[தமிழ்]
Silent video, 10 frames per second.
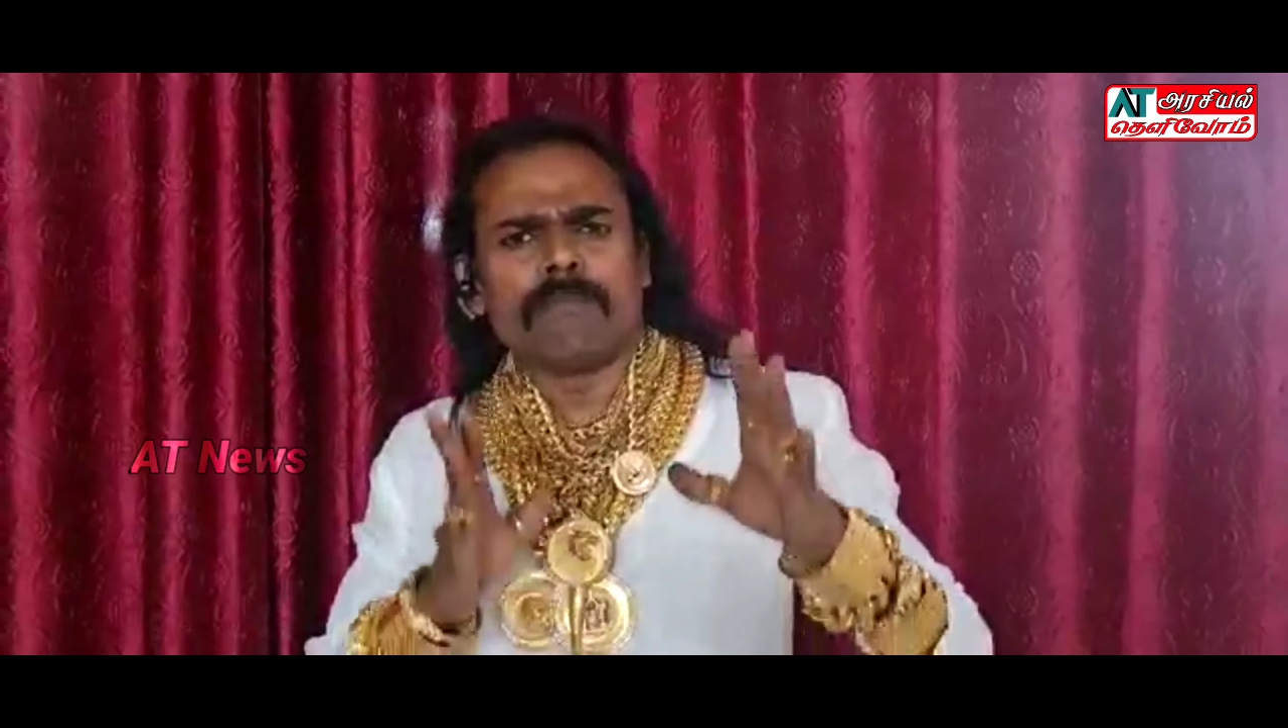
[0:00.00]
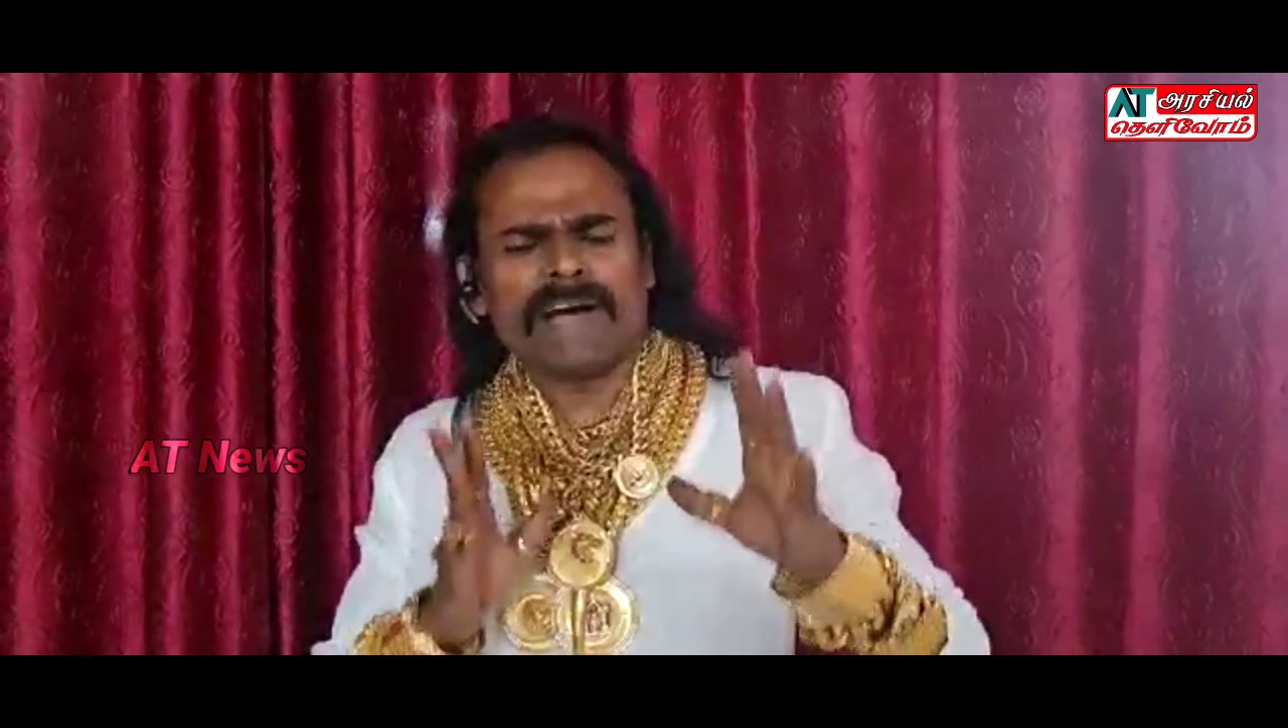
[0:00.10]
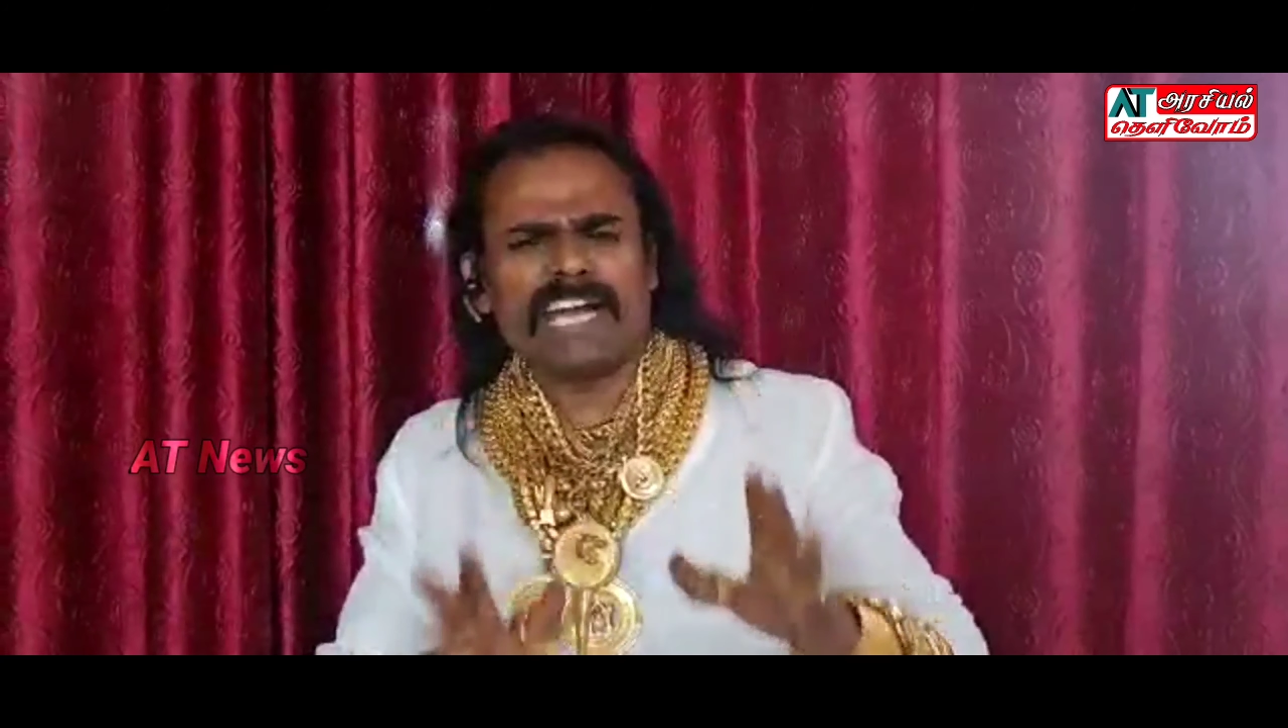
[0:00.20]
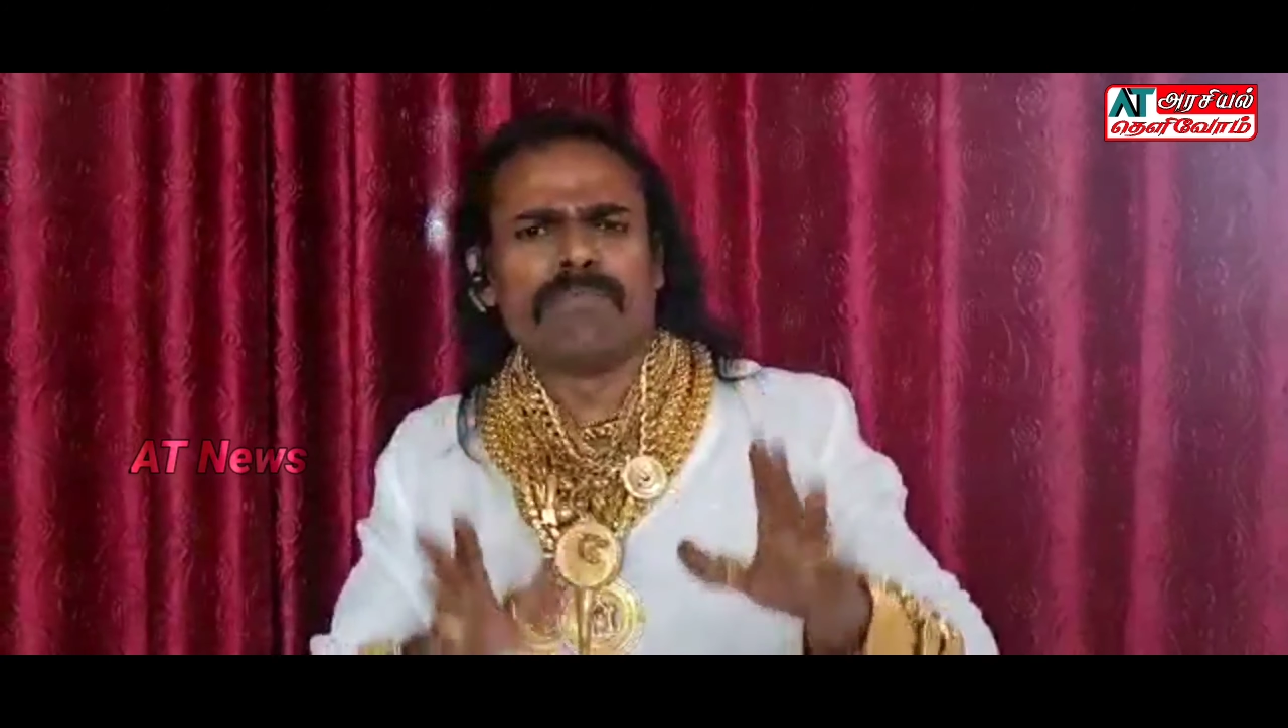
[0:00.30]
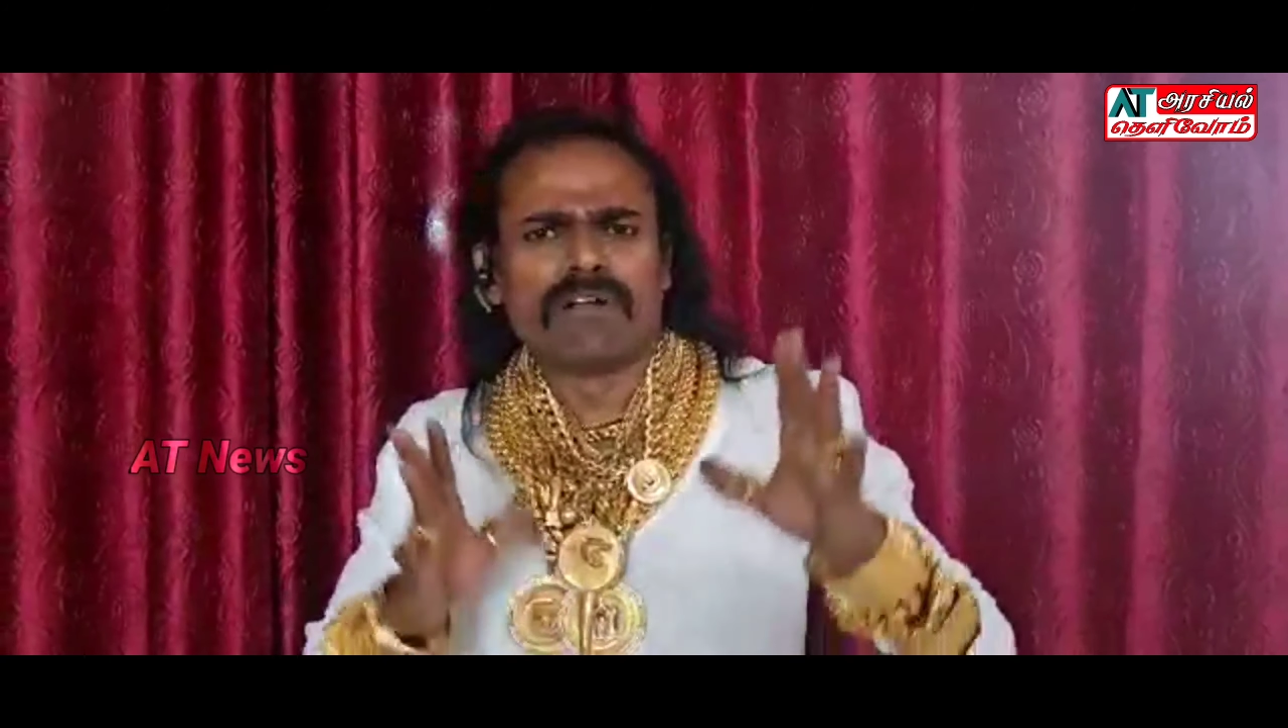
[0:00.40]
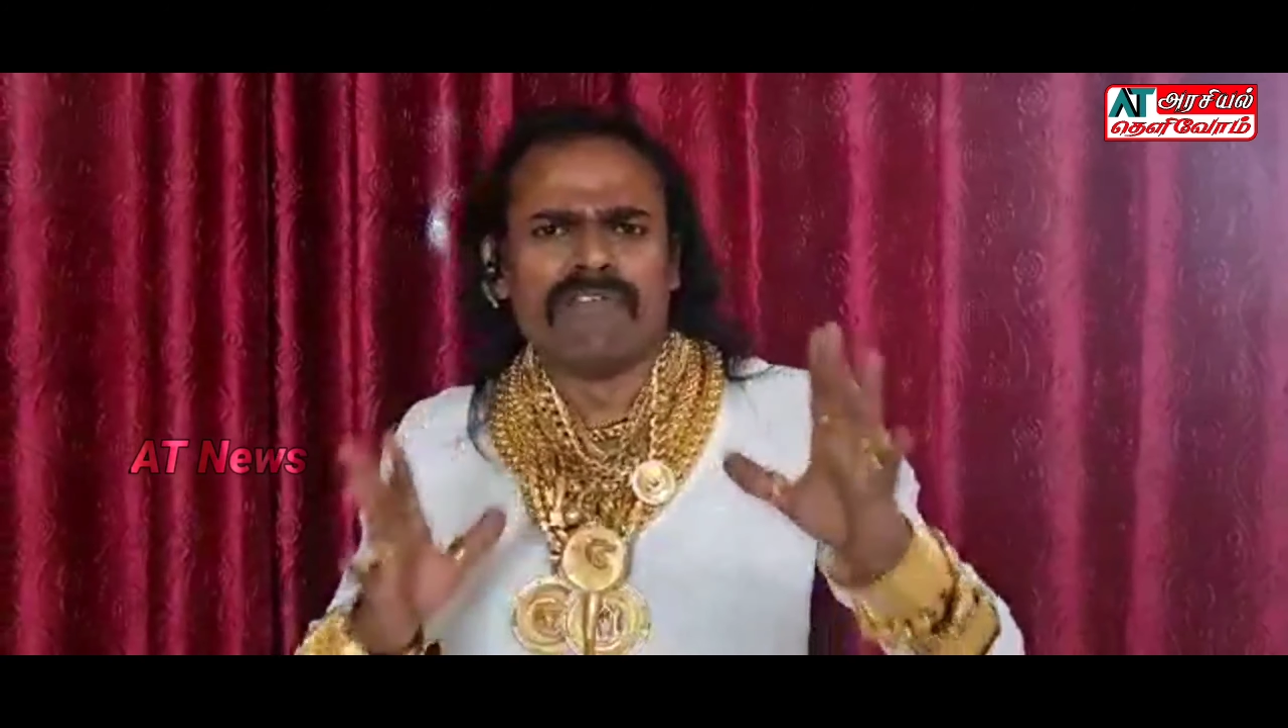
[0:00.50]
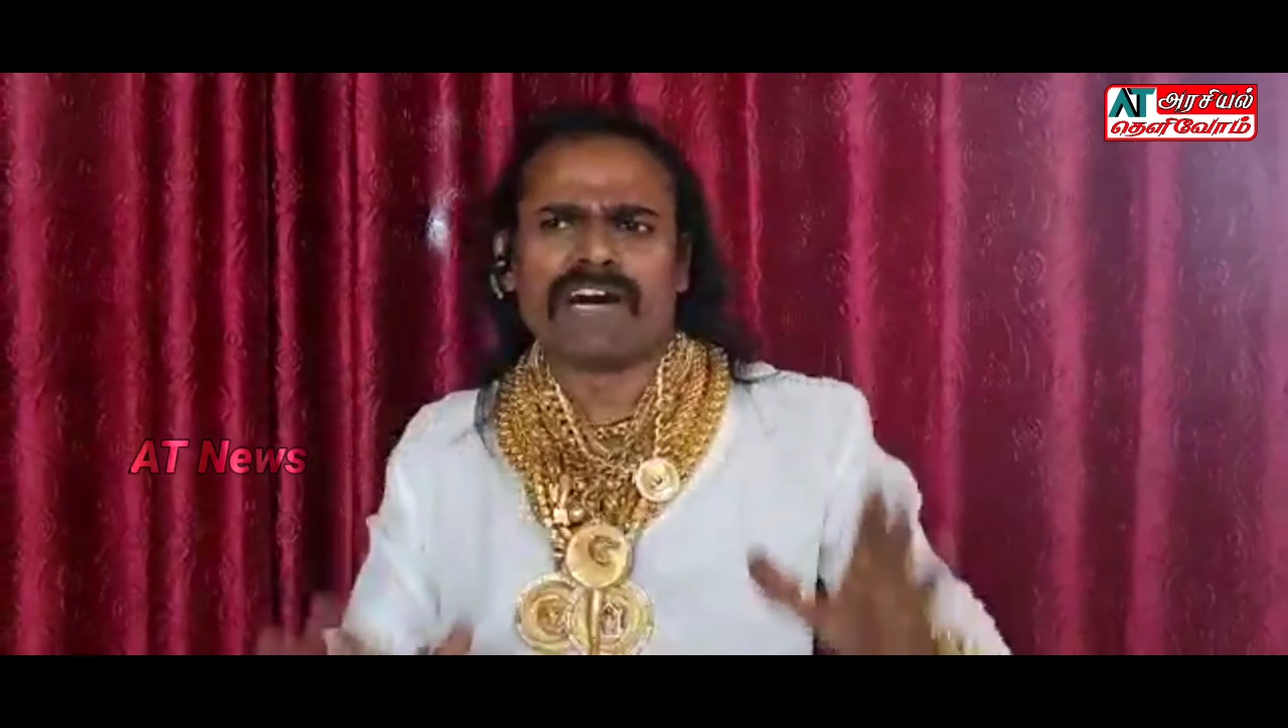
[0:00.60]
பயன்பெறும்